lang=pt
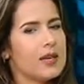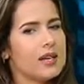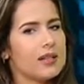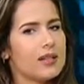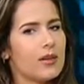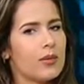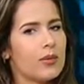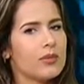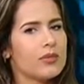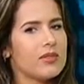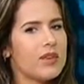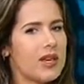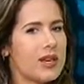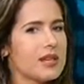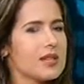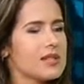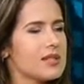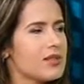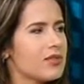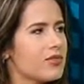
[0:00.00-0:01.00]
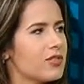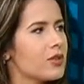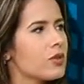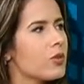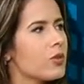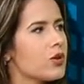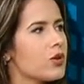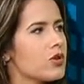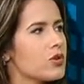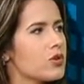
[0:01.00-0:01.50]
Então, tem essa
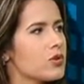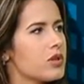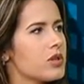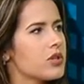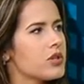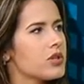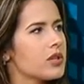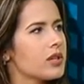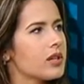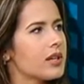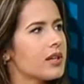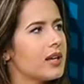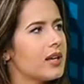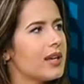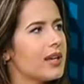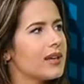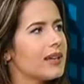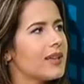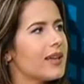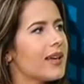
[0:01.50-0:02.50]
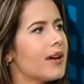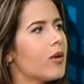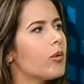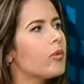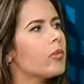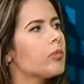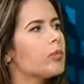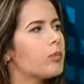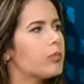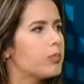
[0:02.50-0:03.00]
figura jurídica que ainda é
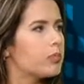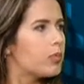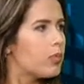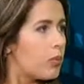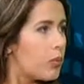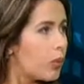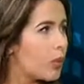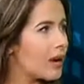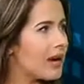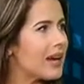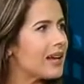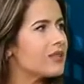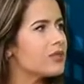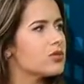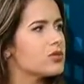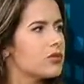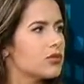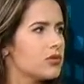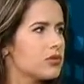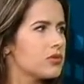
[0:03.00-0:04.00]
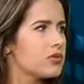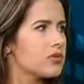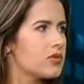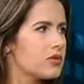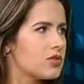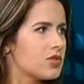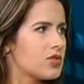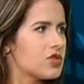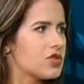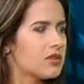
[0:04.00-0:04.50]
um bocado difícil
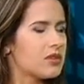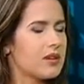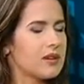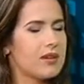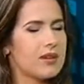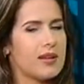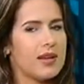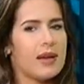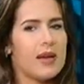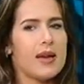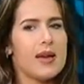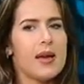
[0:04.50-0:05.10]
da gente entender.